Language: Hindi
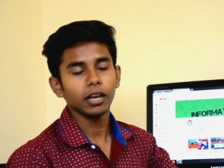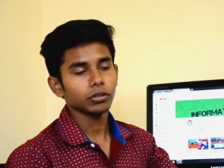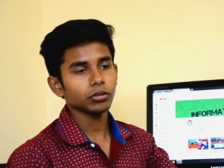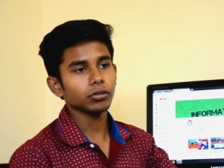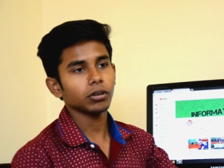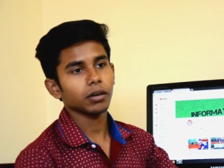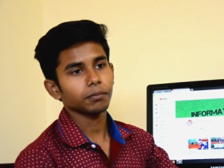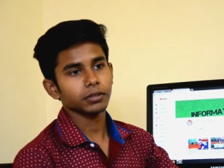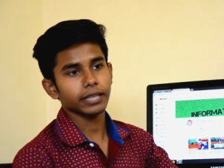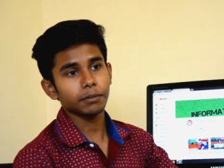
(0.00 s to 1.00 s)
तो
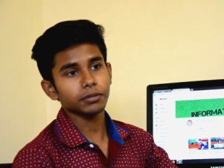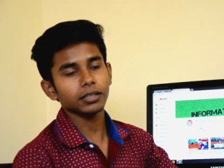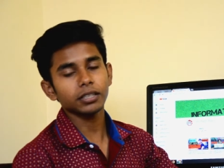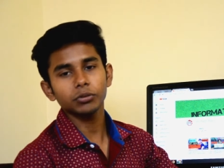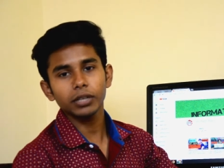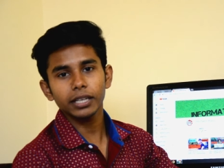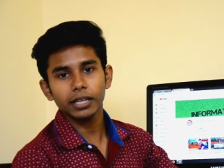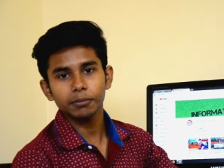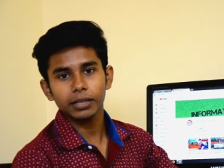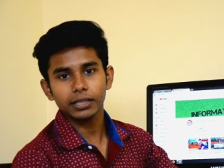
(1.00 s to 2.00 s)
सैमसंग क्यों नहीं कम
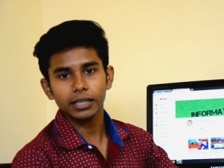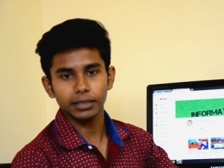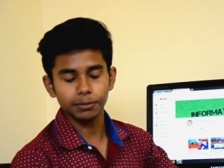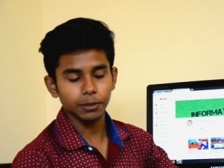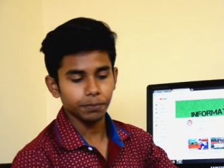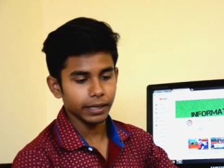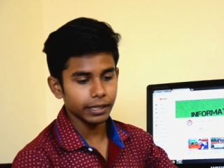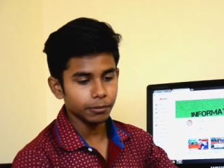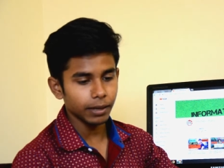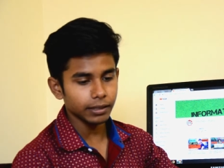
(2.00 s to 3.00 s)
करता सबसे पहली
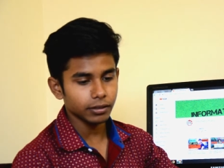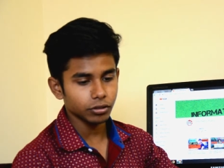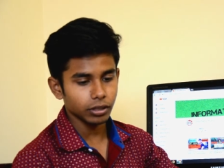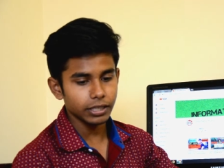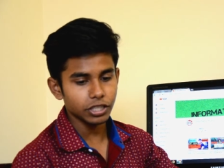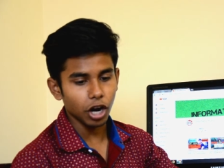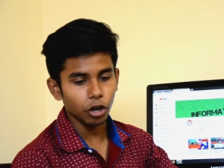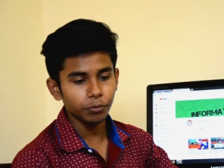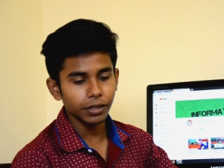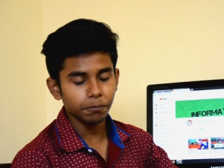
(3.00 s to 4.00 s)
बात कि
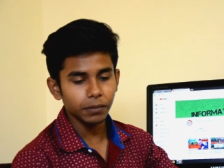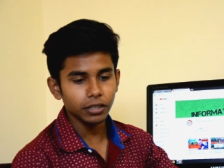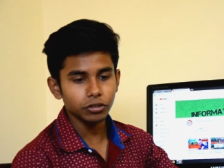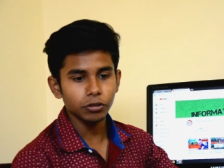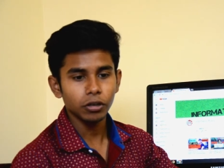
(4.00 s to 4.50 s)
शाओमी अपना जो